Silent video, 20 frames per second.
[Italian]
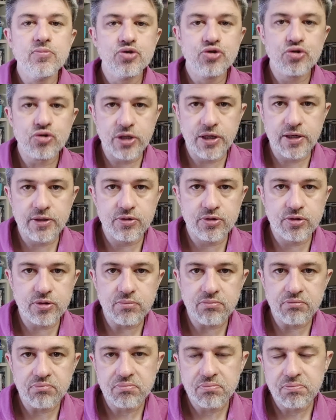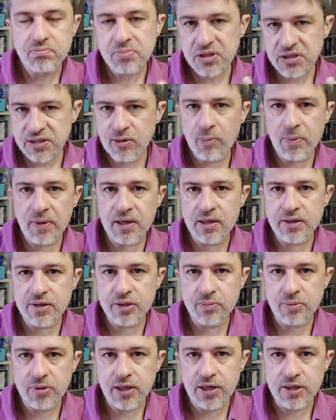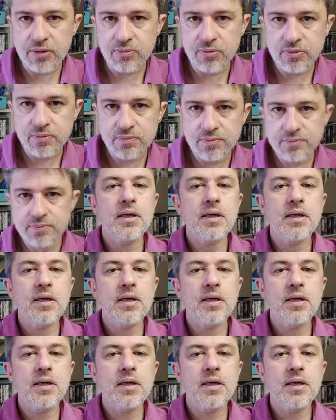Ciò detto, passiamo a parlare di Prime.